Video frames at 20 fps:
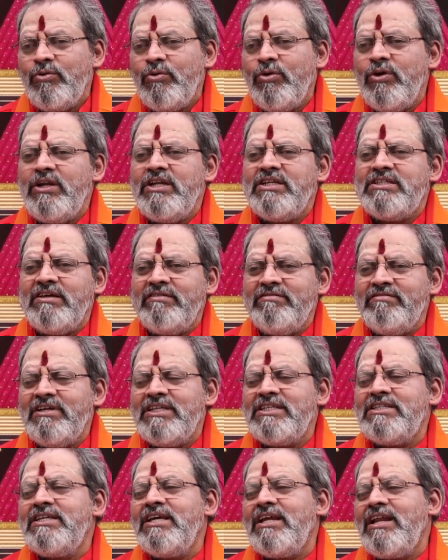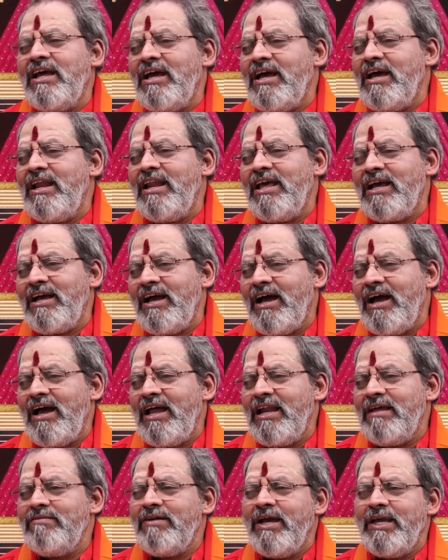కొన్ని సంవత్సరాల
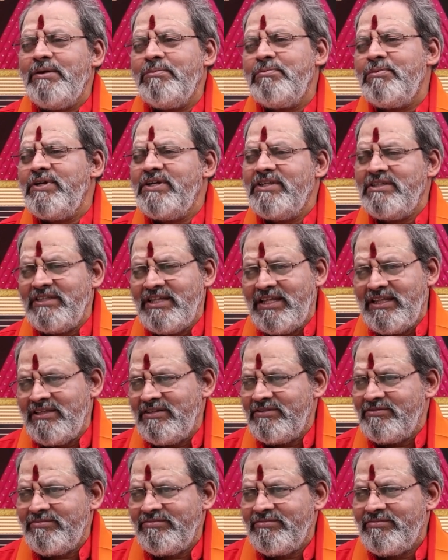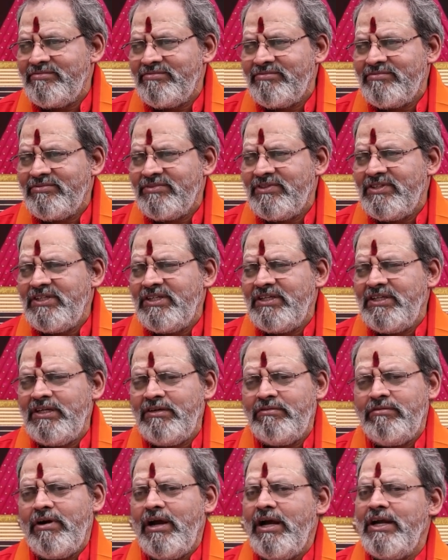కాలం అయిపోయింది అది
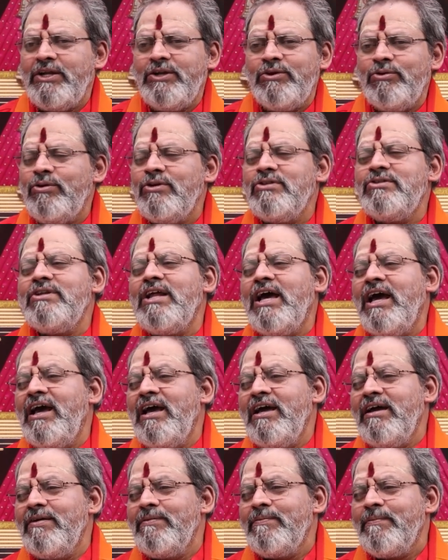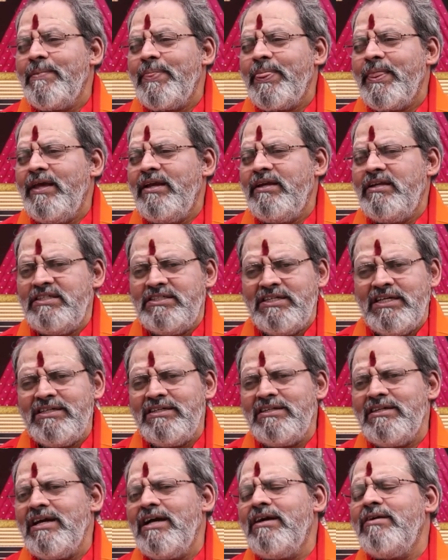ఇవాళ రోజున
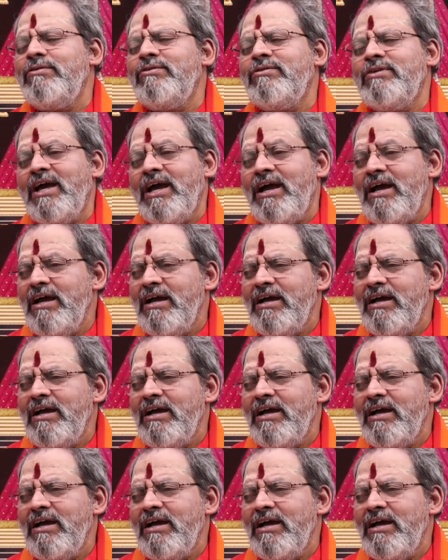నిజంగా కూడా